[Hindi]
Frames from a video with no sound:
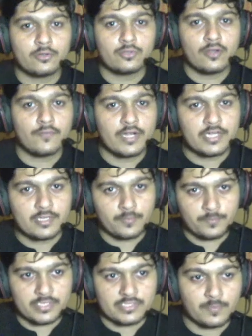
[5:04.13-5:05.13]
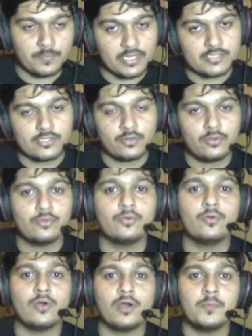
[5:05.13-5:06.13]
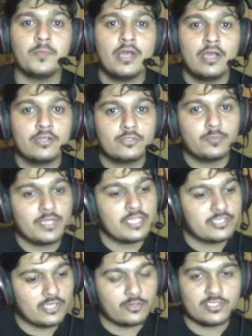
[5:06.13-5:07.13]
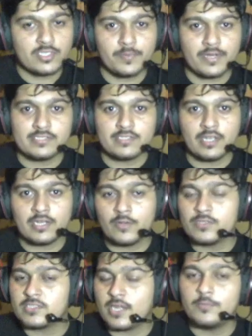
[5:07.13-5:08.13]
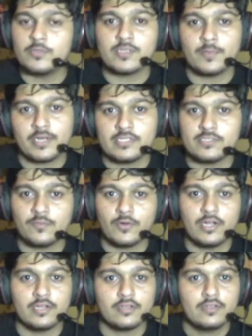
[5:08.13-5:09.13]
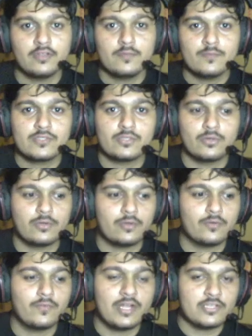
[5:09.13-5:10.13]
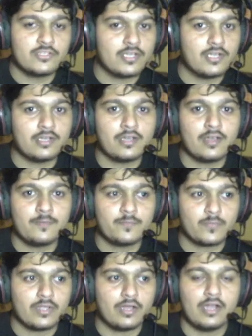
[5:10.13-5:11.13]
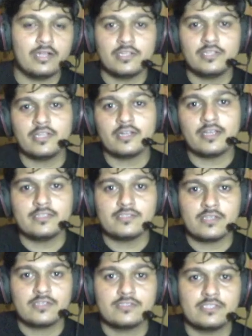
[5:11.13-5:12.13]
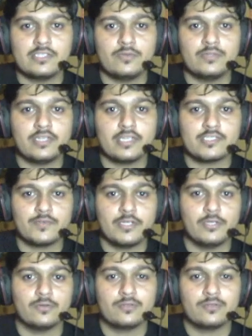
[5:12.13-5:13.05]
थोड़ा वर्ल्ड कप में सरप्राइज़ करो लोगों को अब तुमने एशिया को सरप्राइज़ किया नाउ इज टाइम टू सरप्राइज़ द वर्ल्ड सो वेल डन श्रीलंका अंटिल देन गाइज सी यू इन द नेक्स्ट वीडियो